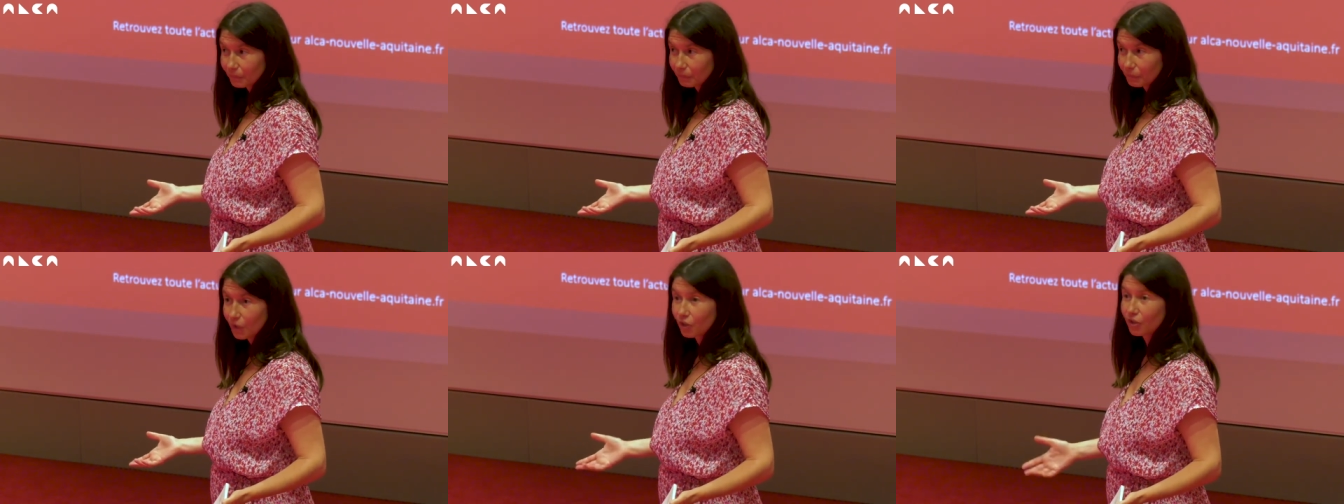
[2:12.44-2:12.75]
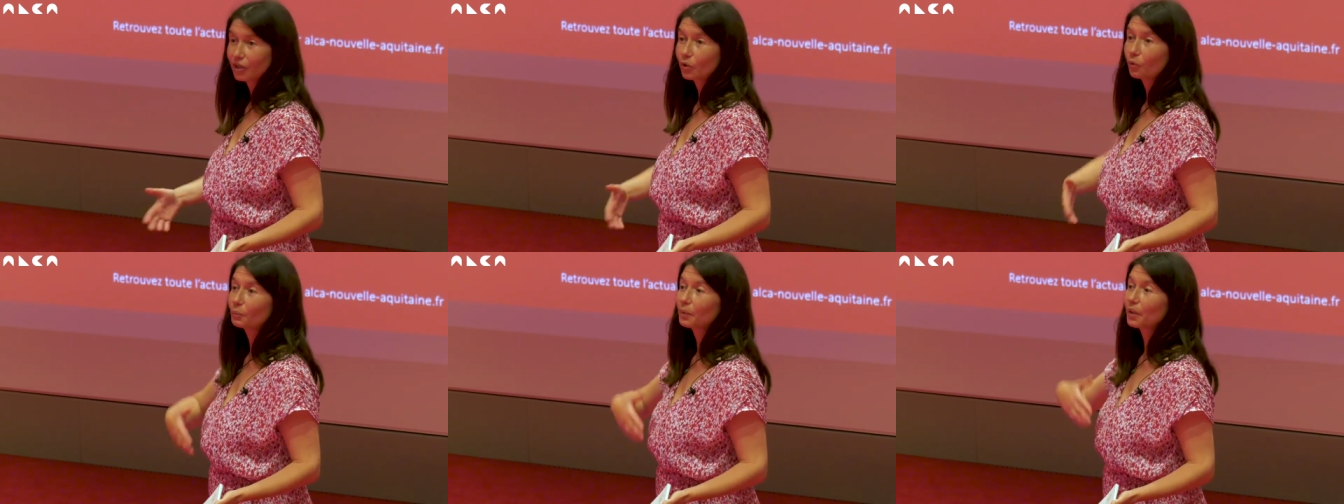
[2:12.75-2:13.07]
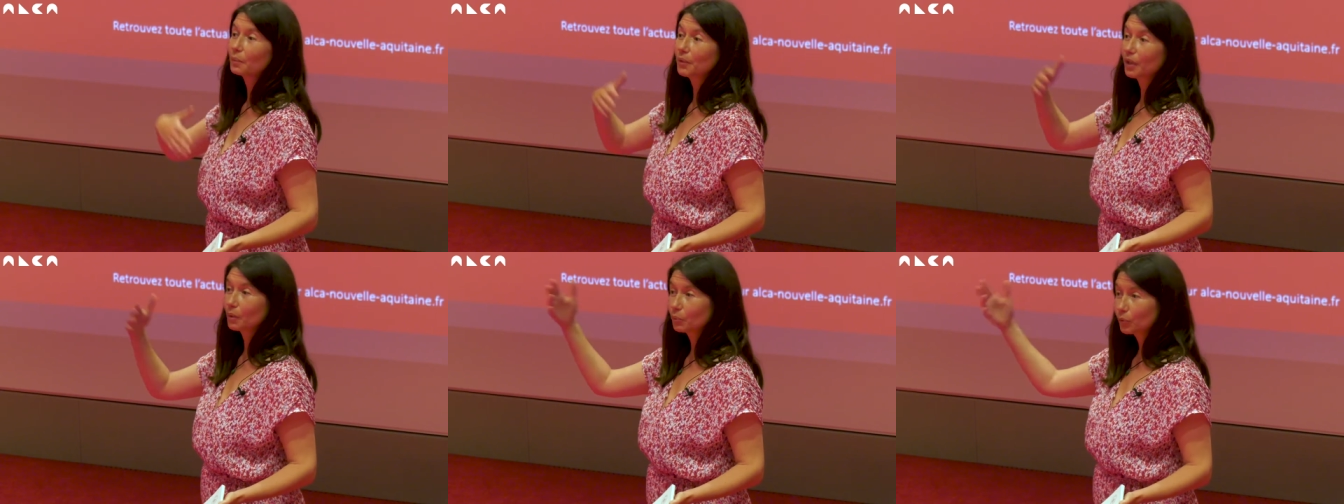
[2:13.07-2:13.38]
Moi, j'ai
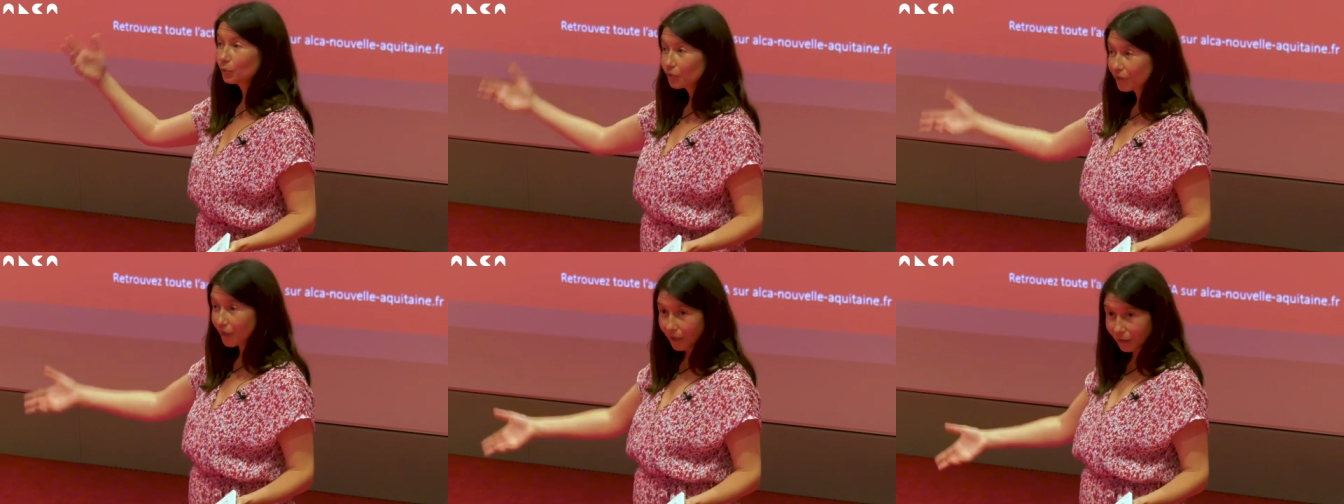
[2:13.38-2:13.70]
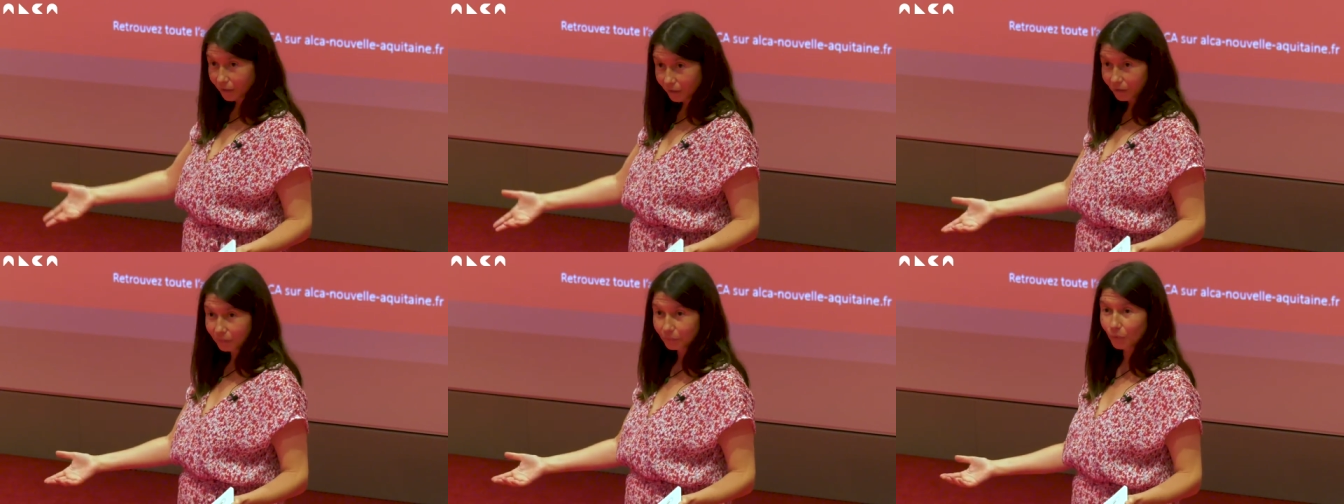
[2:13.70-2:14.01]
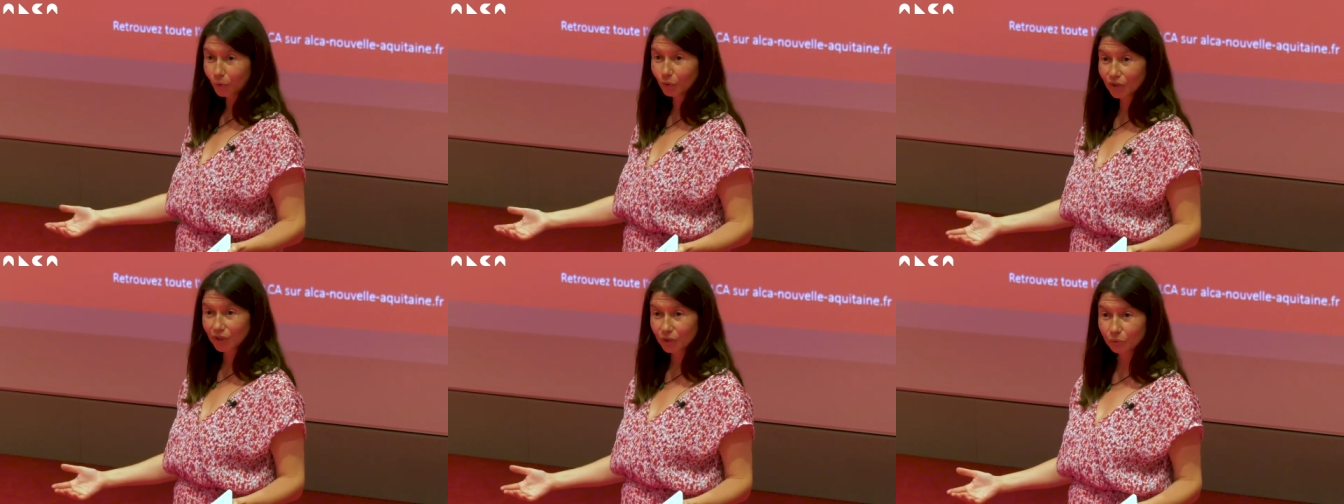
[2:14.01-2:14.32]
compris bien plus tard,
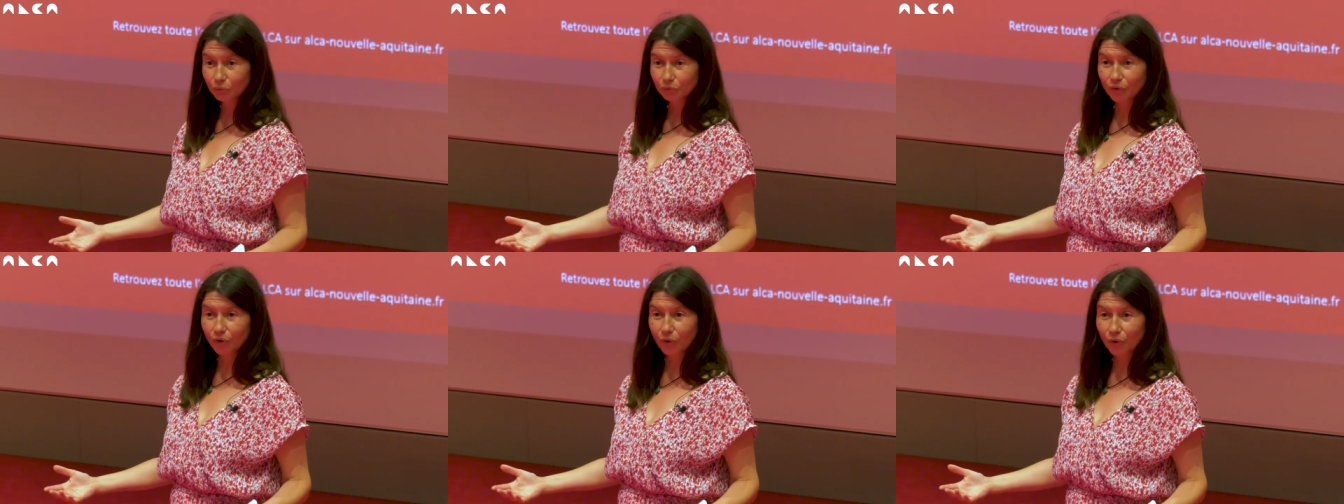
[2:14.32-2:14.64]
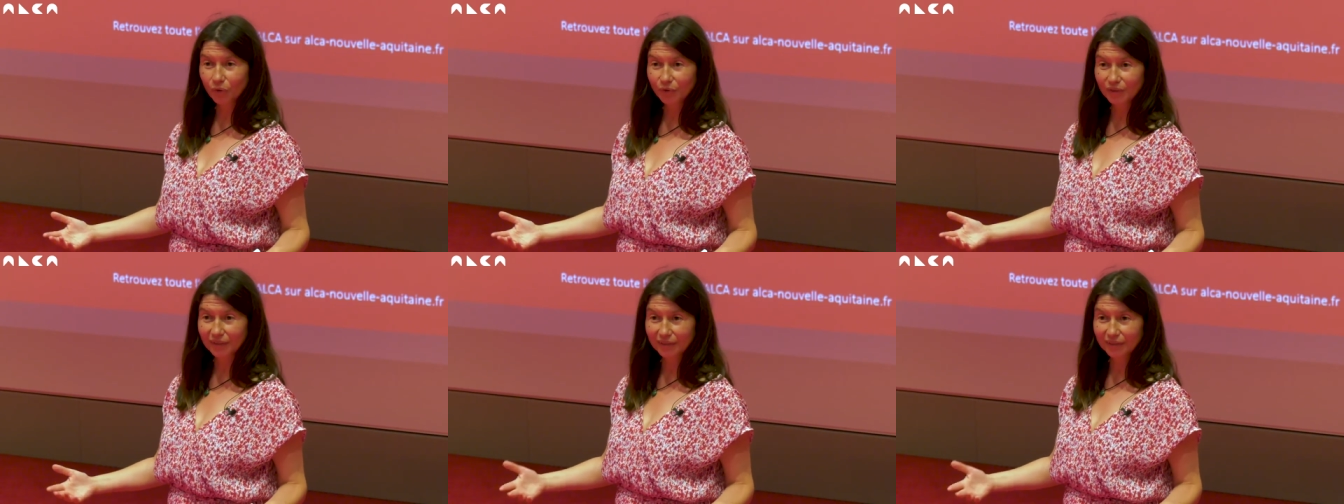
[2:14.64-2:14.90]
en découvrant